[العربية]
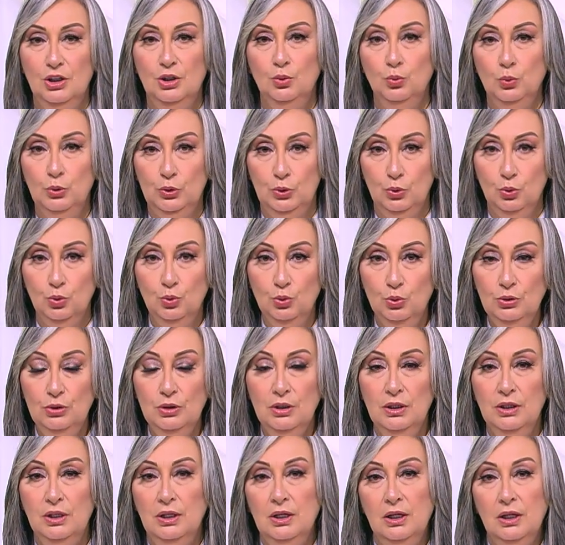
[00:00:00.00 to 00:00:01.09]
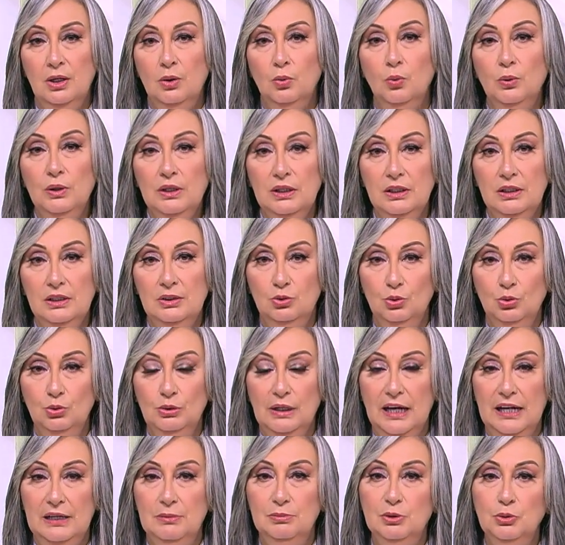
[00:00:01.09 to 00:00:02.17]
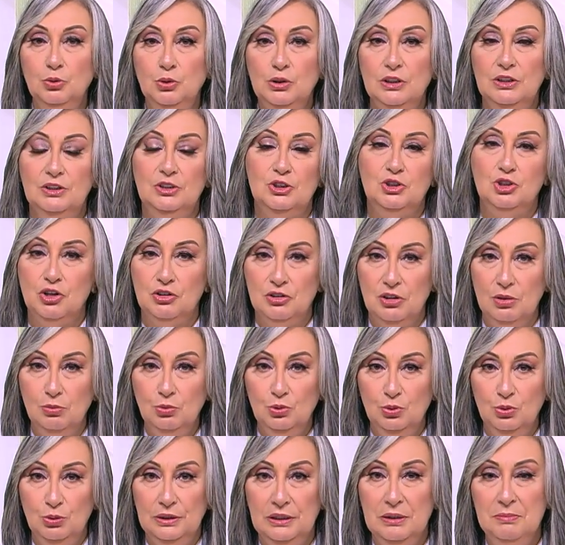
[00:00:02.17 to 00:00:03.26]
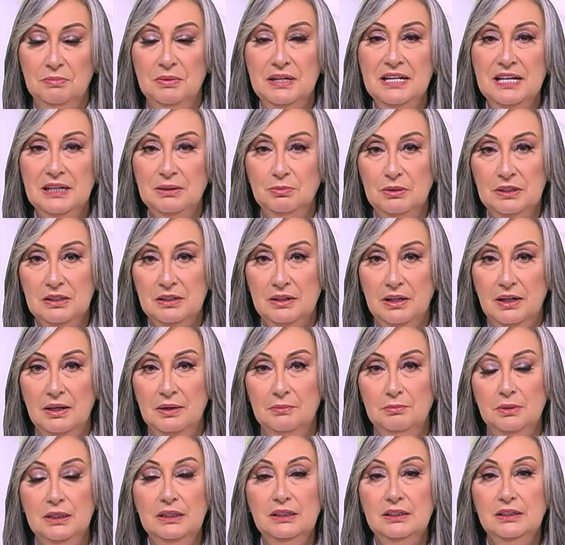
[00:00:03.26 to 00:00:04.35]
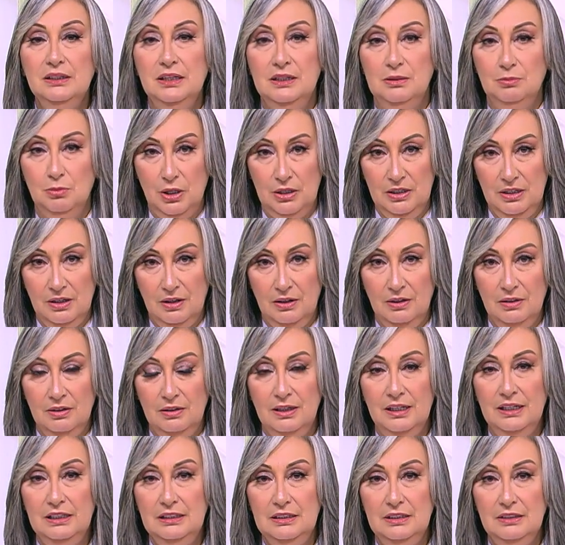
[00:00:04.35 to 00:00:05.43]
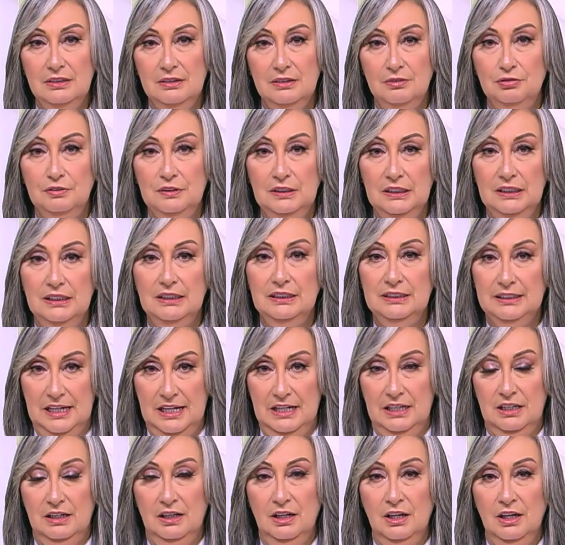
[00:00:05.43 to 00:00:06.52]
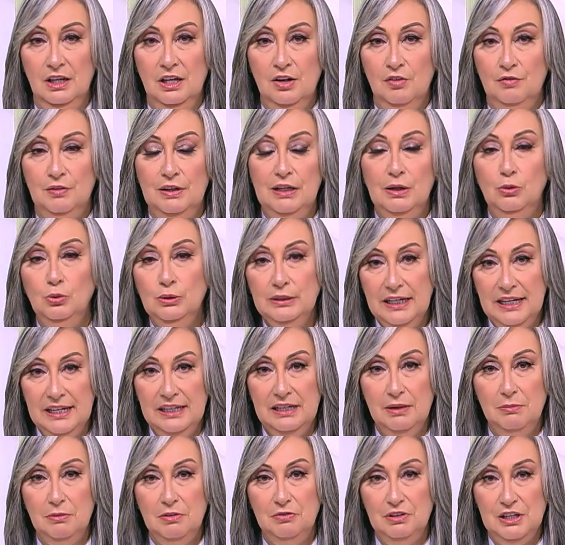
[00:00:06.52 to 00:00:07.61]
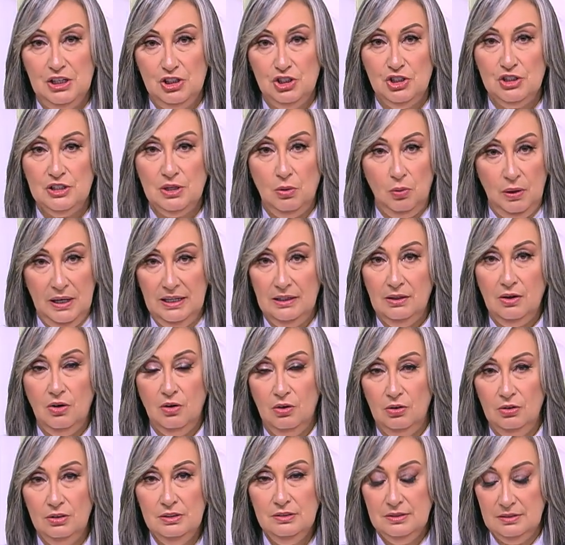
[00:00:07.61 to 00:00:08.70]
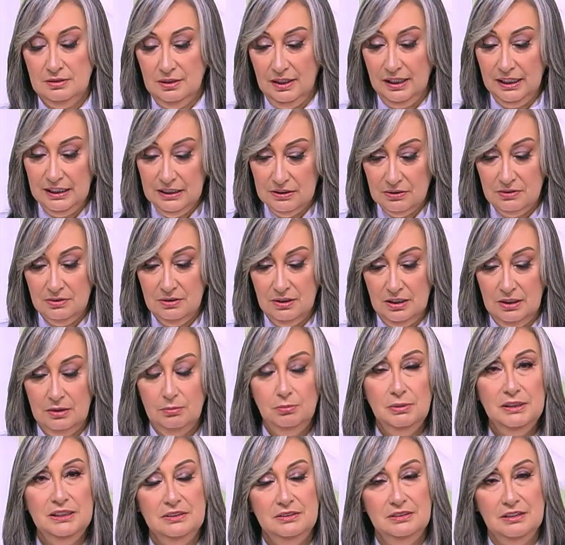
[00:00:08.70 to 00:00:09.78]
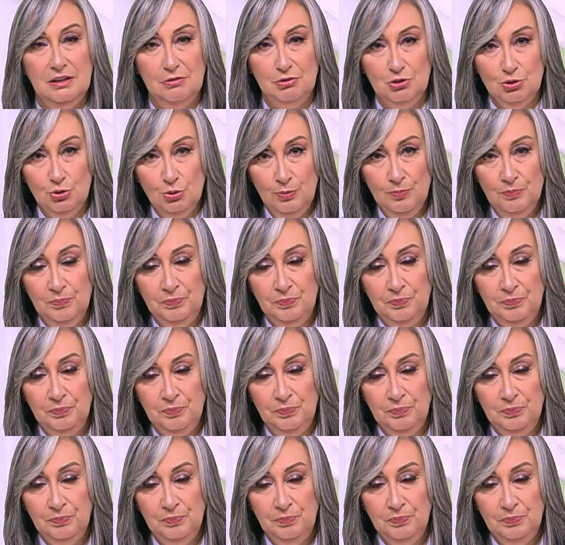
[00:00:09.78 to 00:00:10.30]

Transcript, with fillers: ودهون ودول هيبتدوا يتشربوا كميه كبيره من الميه في الكيك فلو الكيكه ما فيهاش سوائل خالص غير البيض نفسه